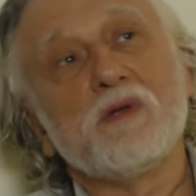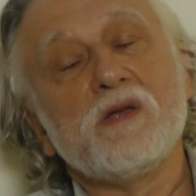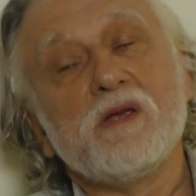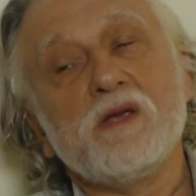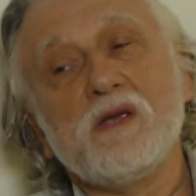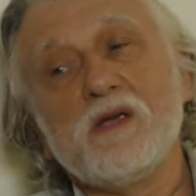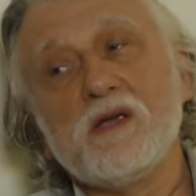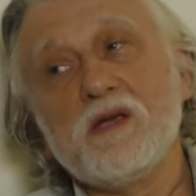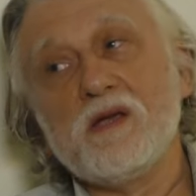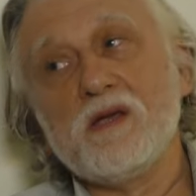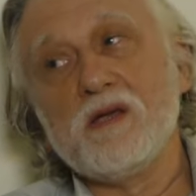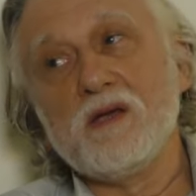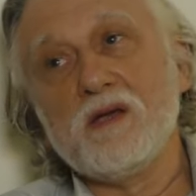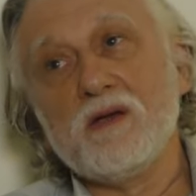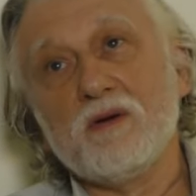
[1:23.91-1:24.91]

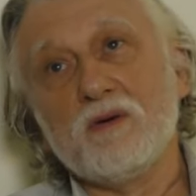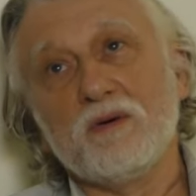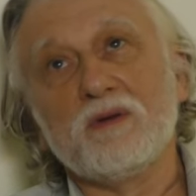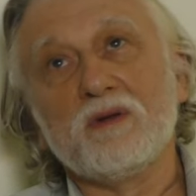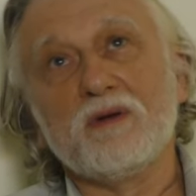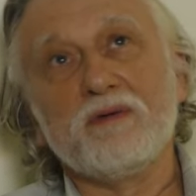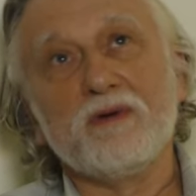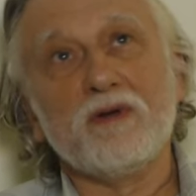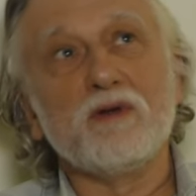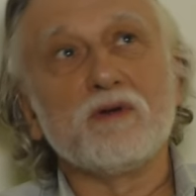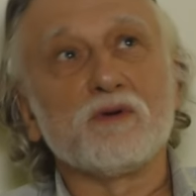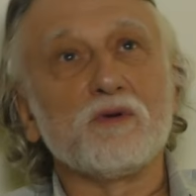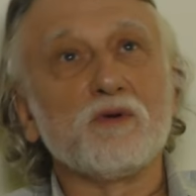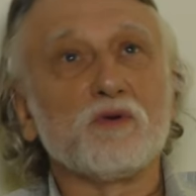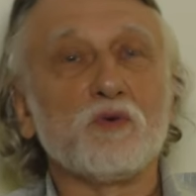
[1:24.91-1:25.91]
И он говорит,
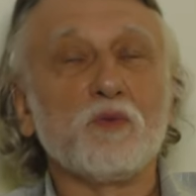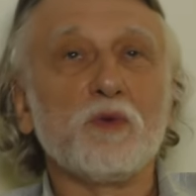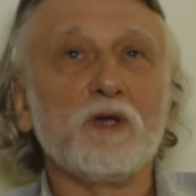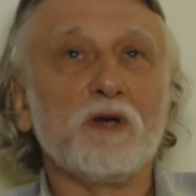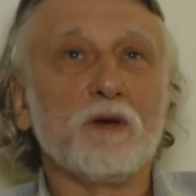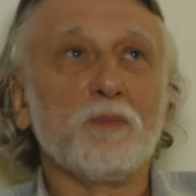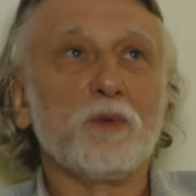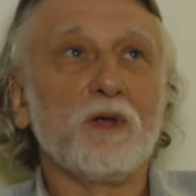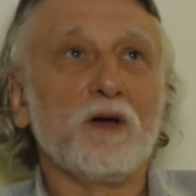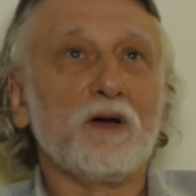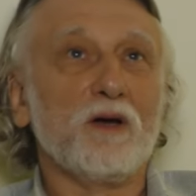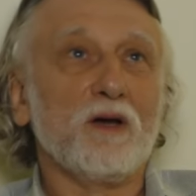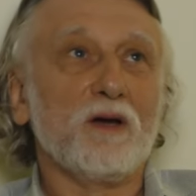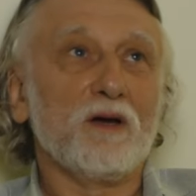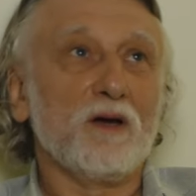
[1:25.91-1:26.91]
что ж, у меня
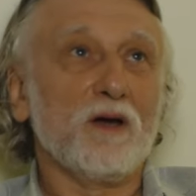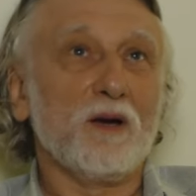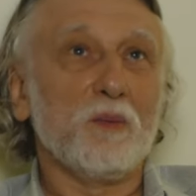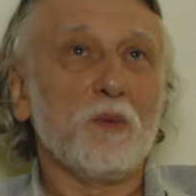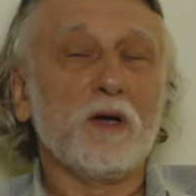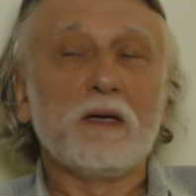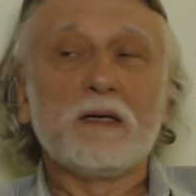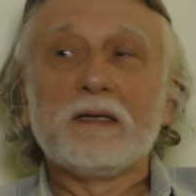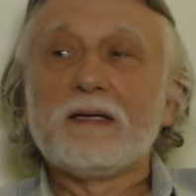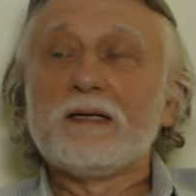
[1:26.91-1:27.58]
плохая карма.